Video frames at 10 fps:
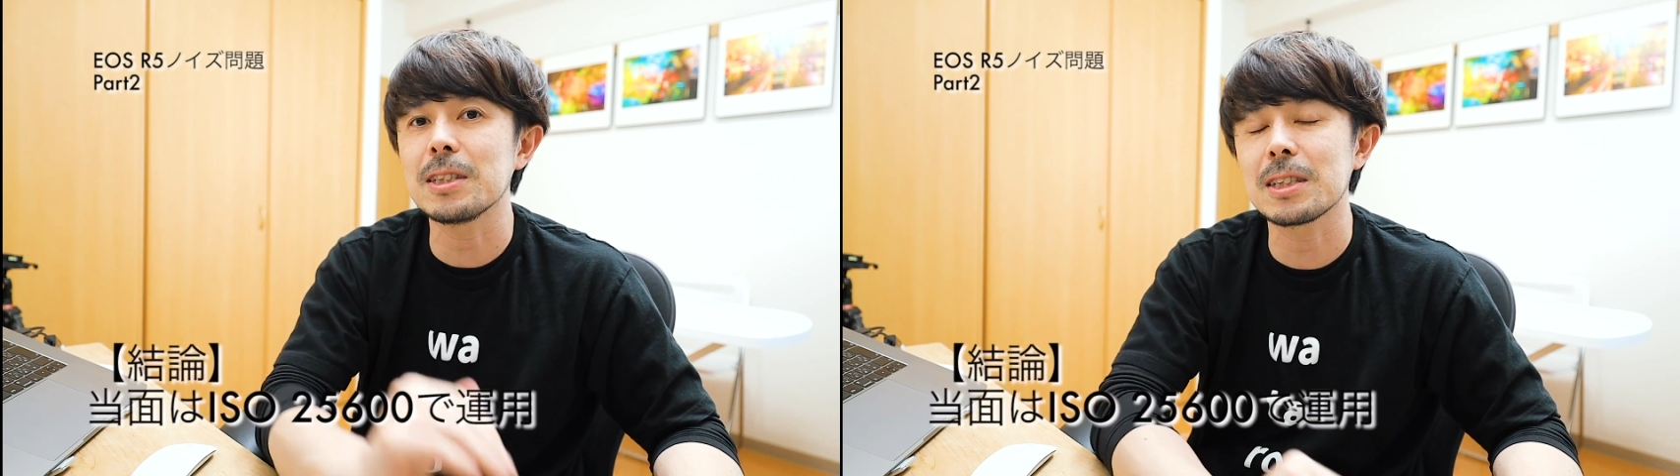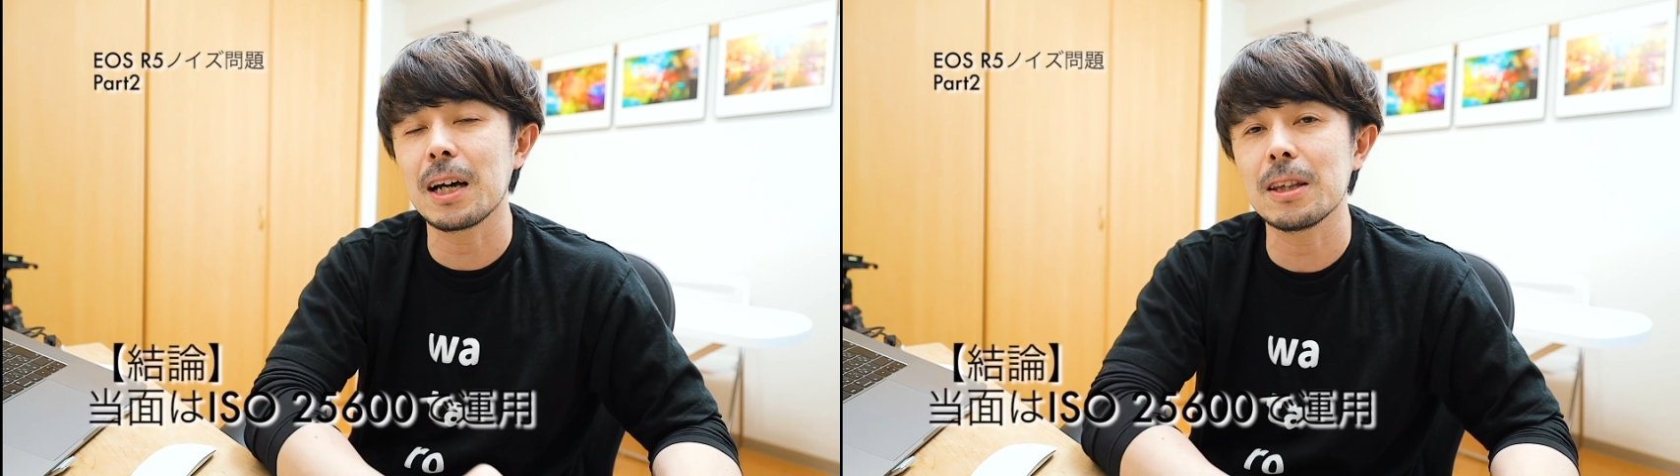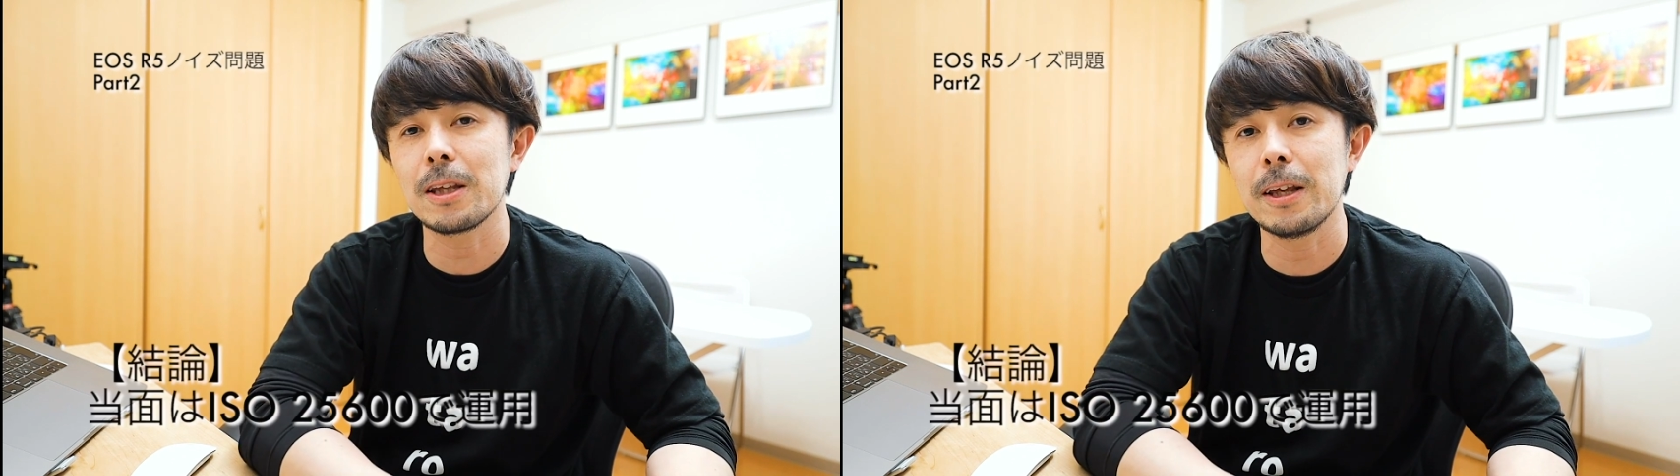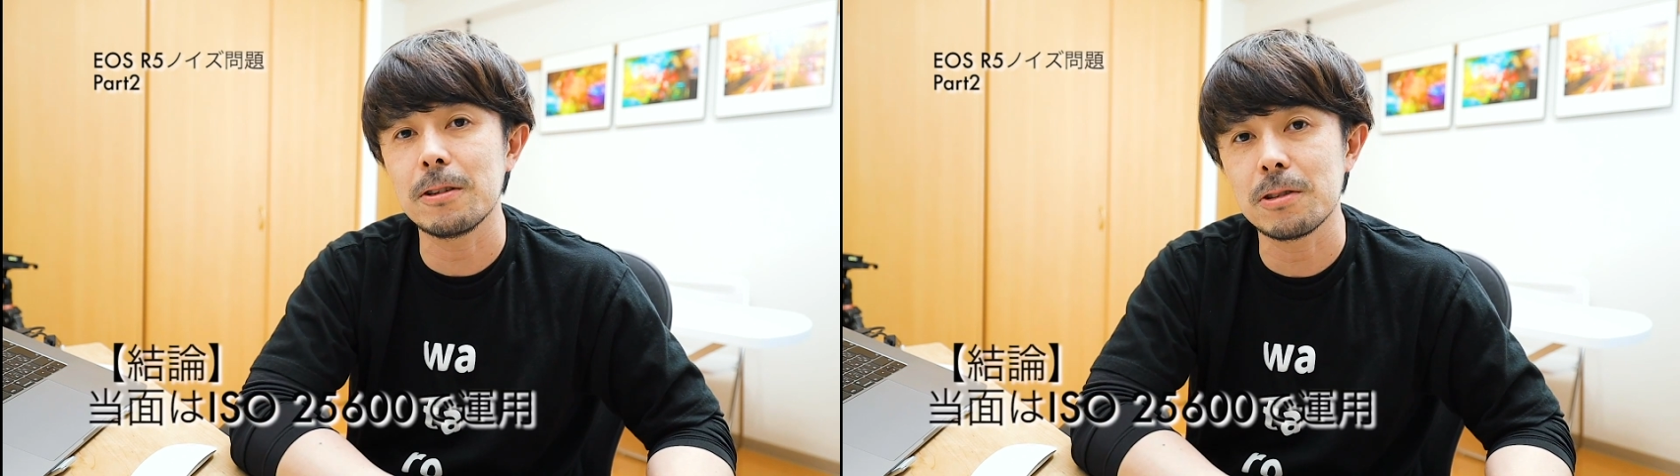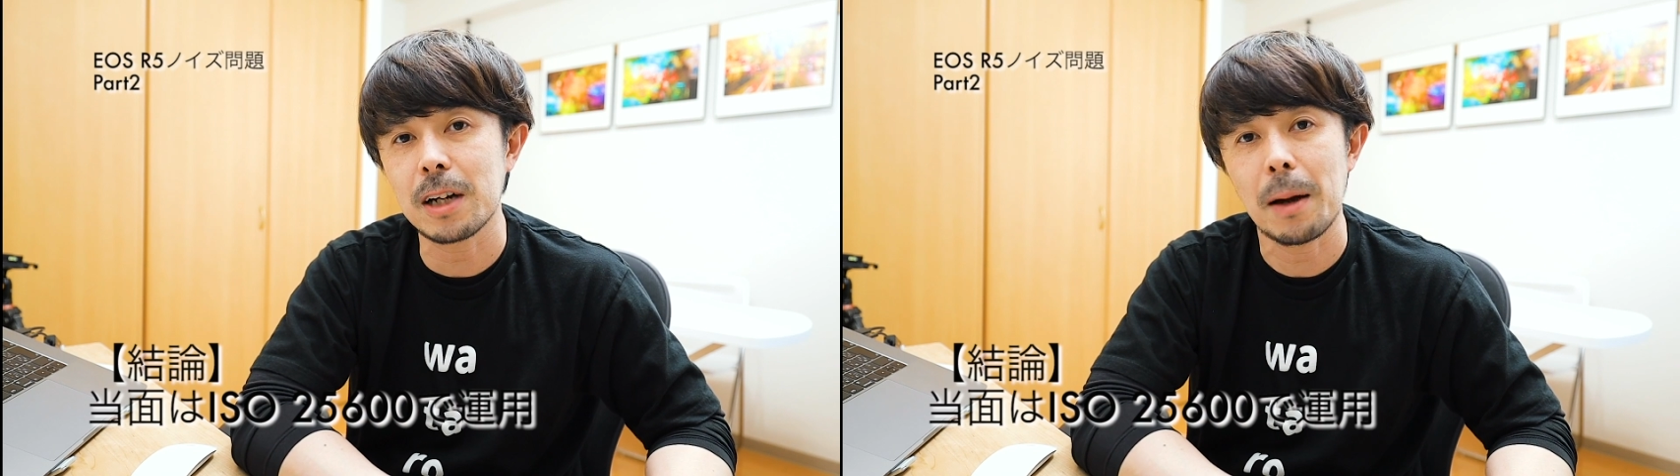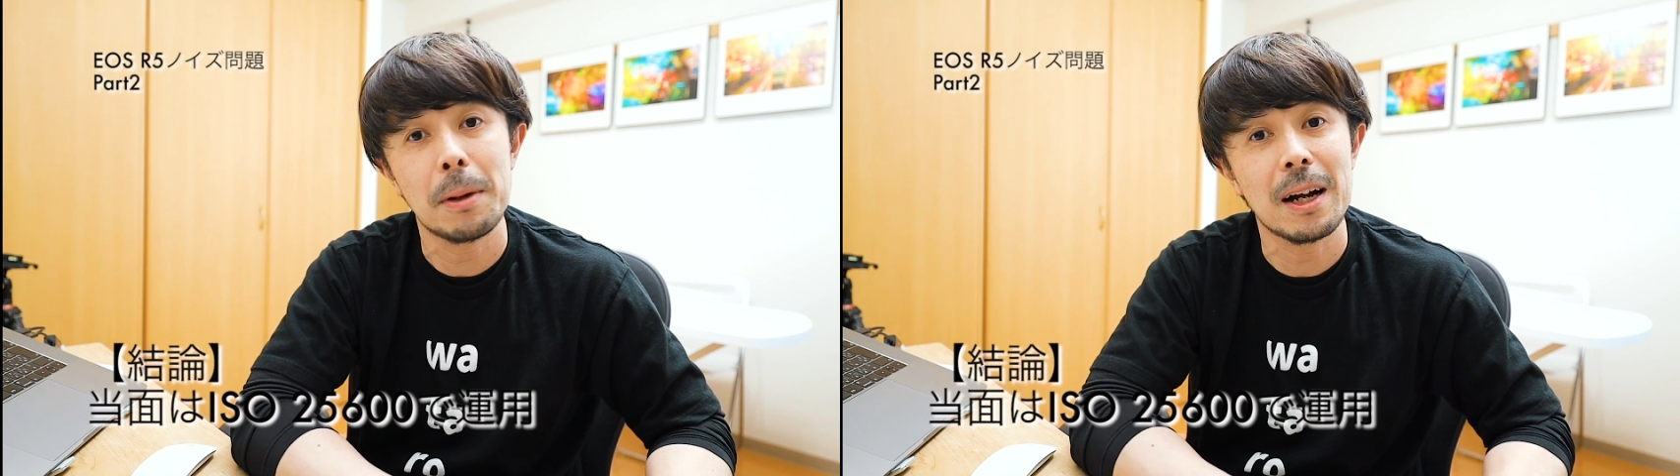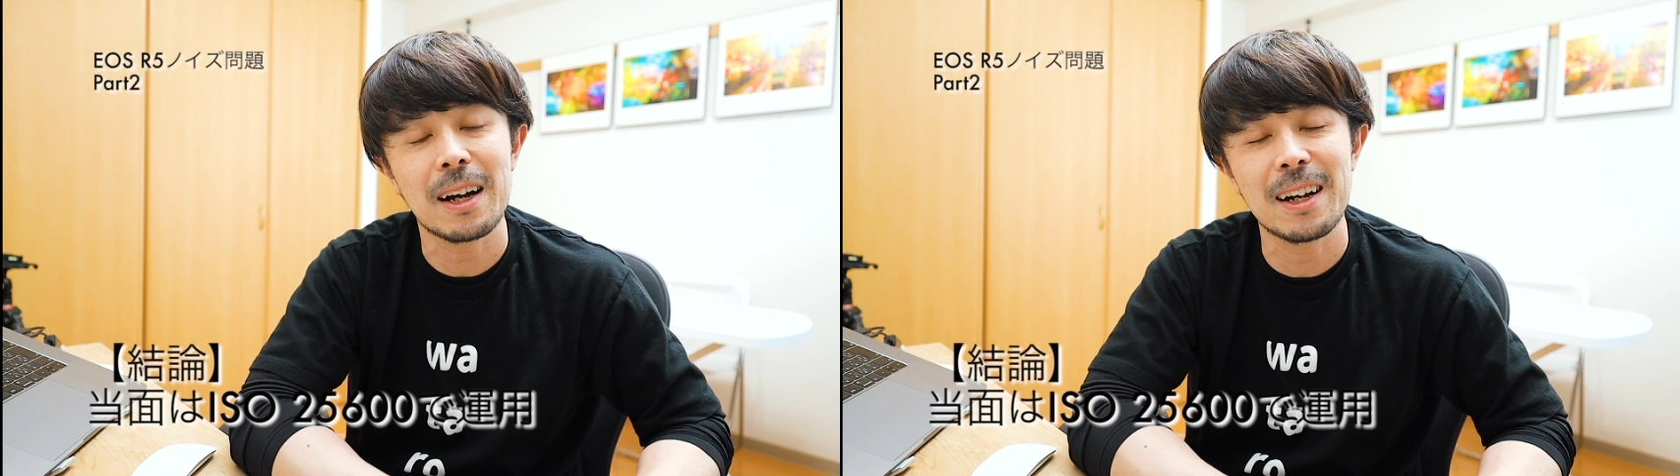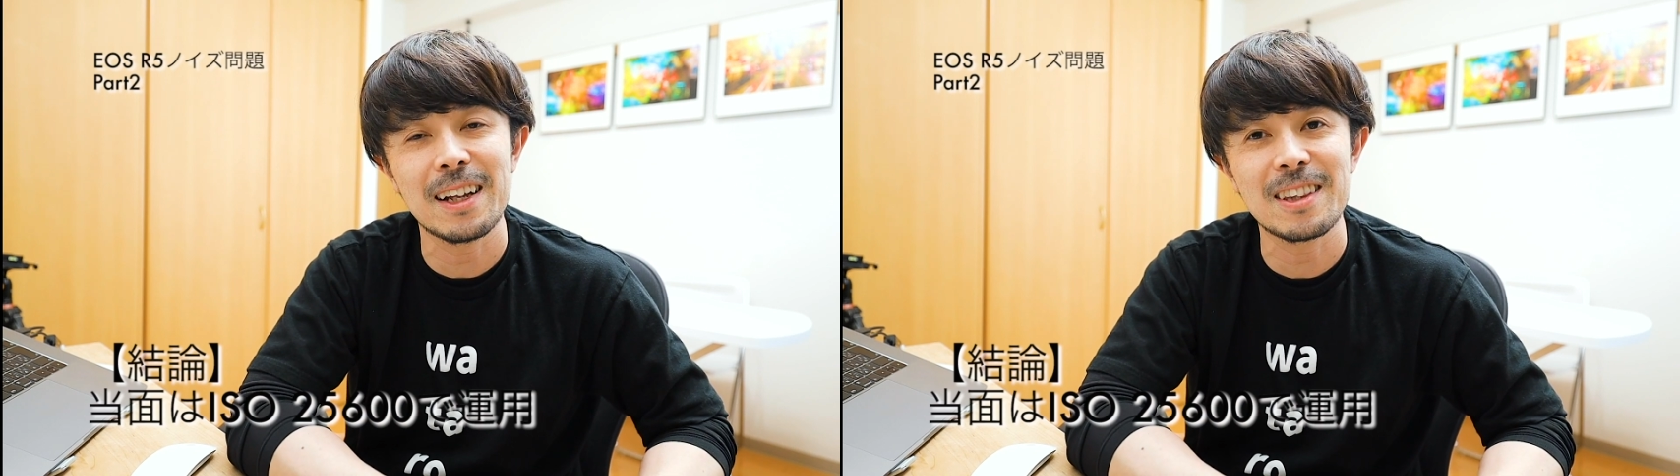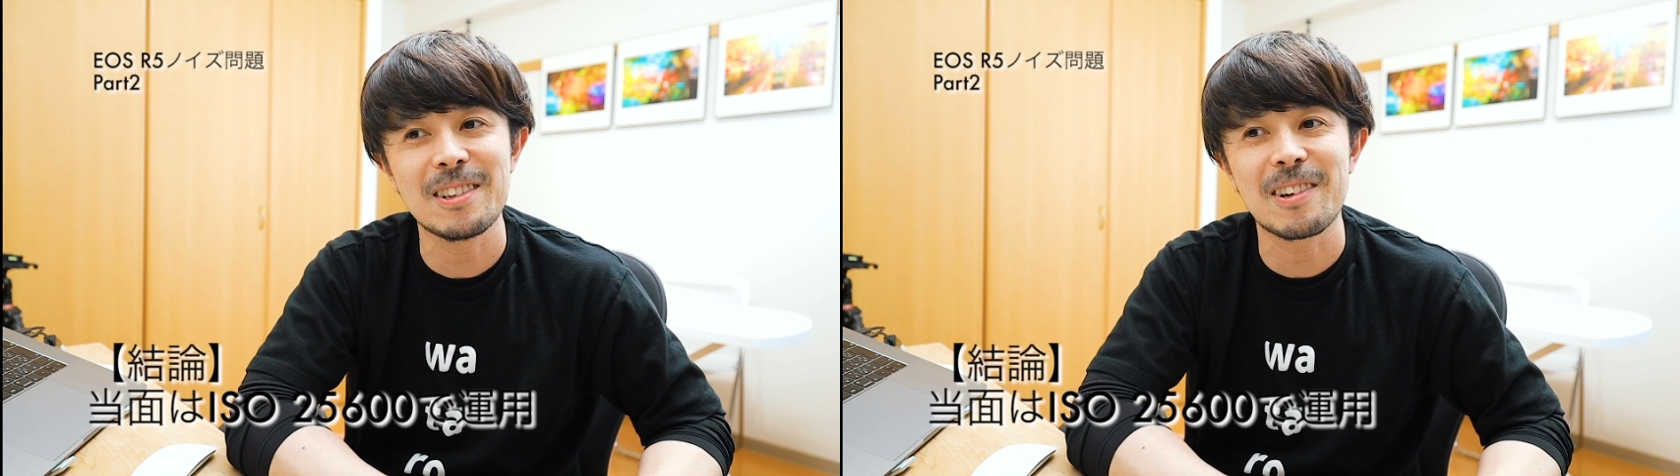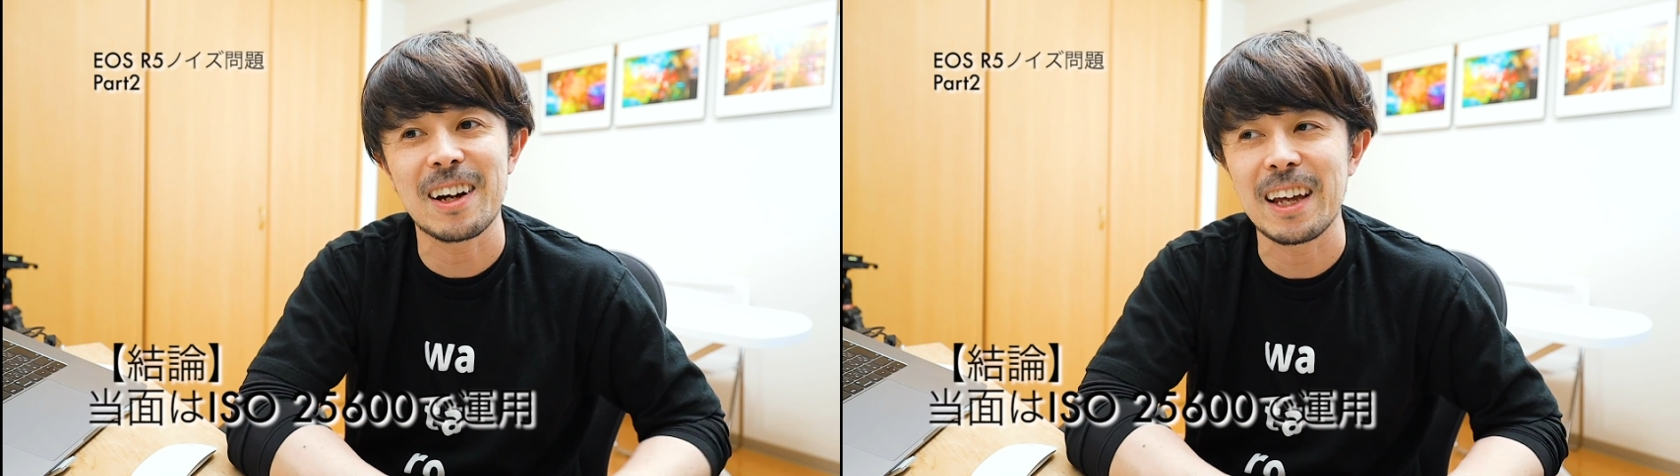使っていくカメラかなって
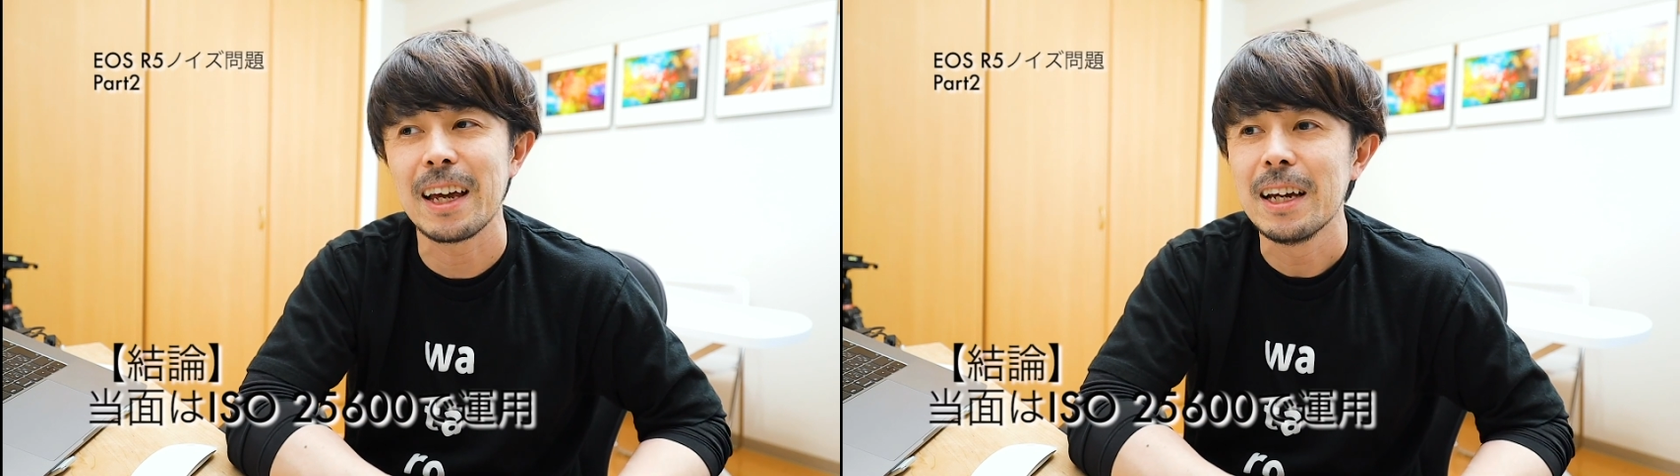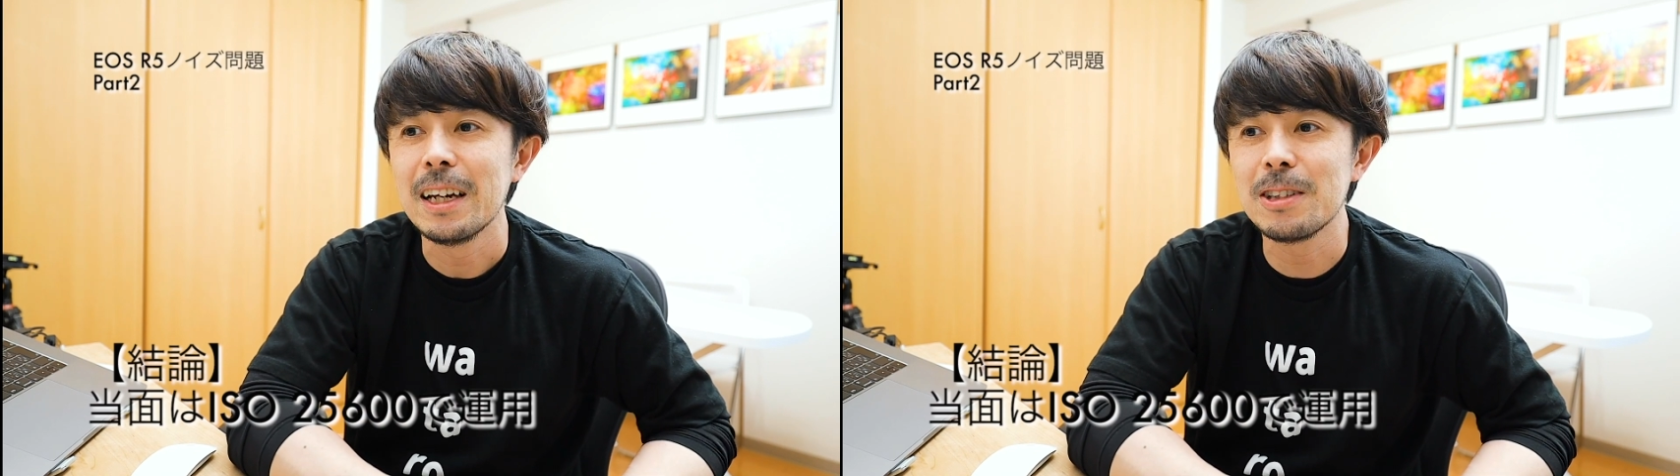いうのがね